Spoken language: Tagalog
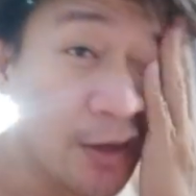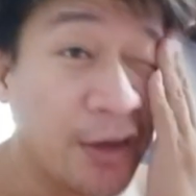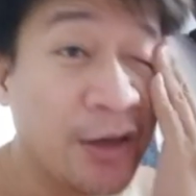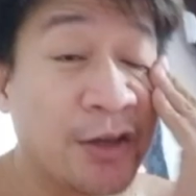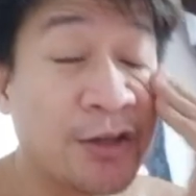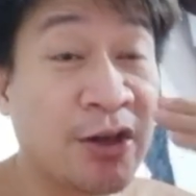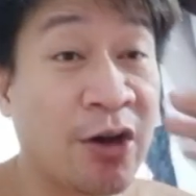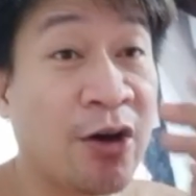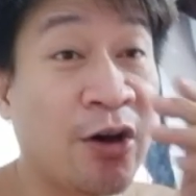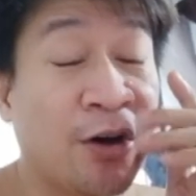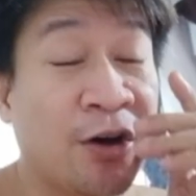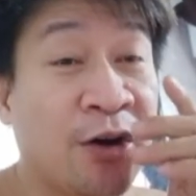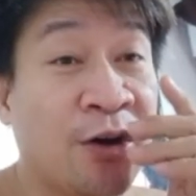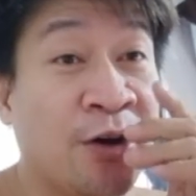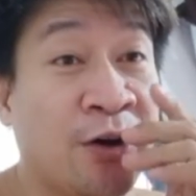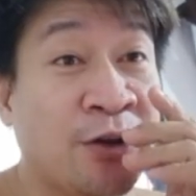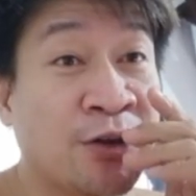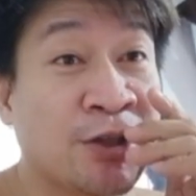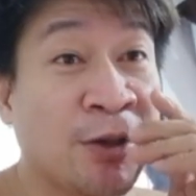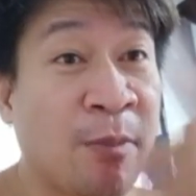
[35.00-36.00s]
So,
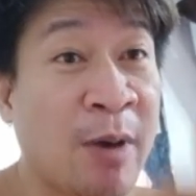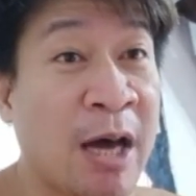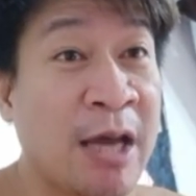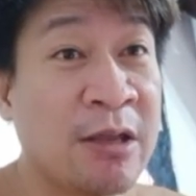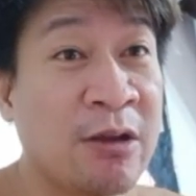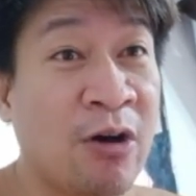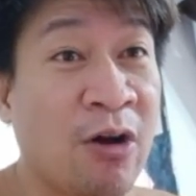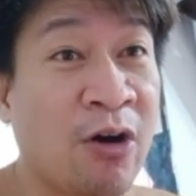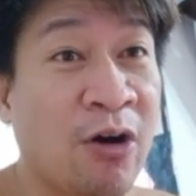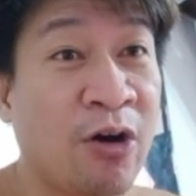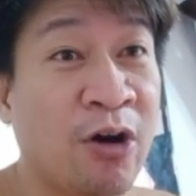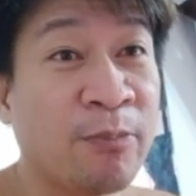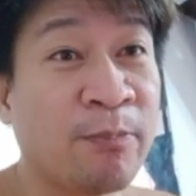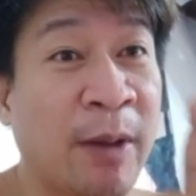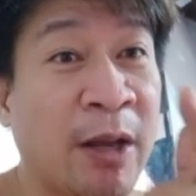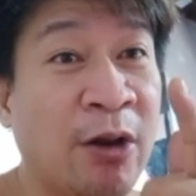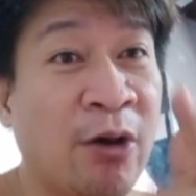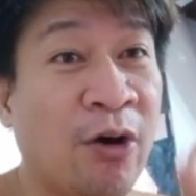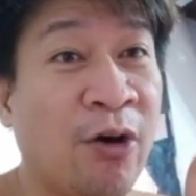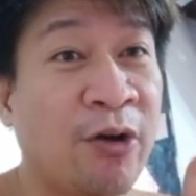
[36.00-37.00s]
samahan nyo ako
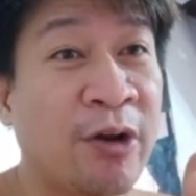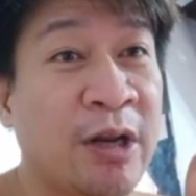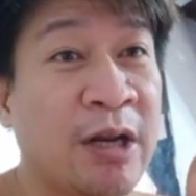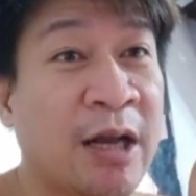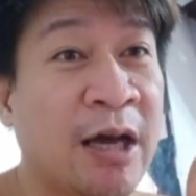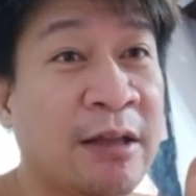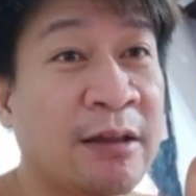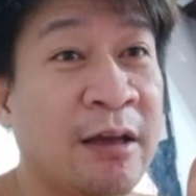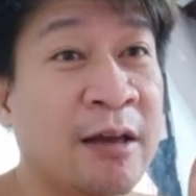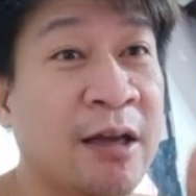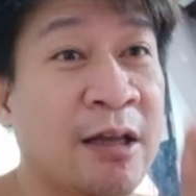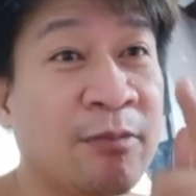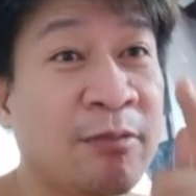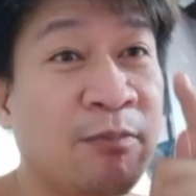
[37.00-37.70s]
at panoorin natin